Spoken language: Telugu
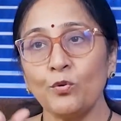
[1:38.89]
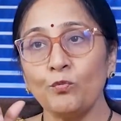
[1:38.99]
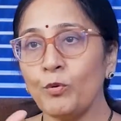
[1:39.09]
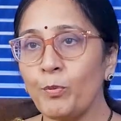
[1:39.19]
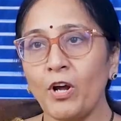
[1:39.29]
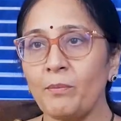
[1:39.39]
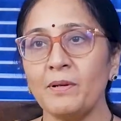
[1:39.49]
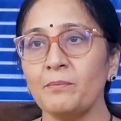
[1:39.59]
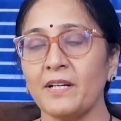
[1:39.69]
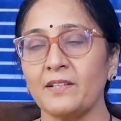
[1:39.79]
నువ్వు
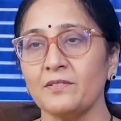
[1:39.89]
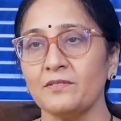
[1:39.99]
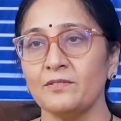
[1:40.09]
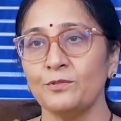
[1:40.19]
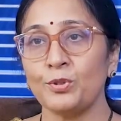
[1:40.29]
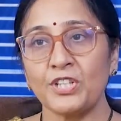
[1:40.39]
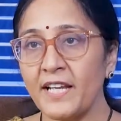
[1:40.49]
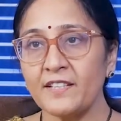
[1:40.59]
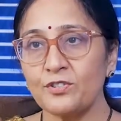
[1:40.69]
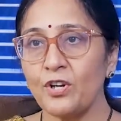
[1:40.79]
ప్రాబ్లం కాదు ఉషా
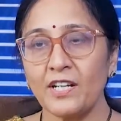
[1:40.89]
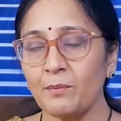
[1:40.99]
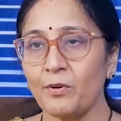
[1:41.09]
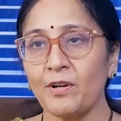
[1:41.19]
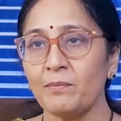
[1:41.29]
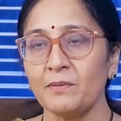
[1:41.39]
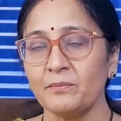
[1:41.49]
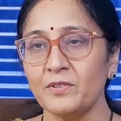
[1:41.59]
ఇస్ నాట్ ఏ ప్రాబ్లం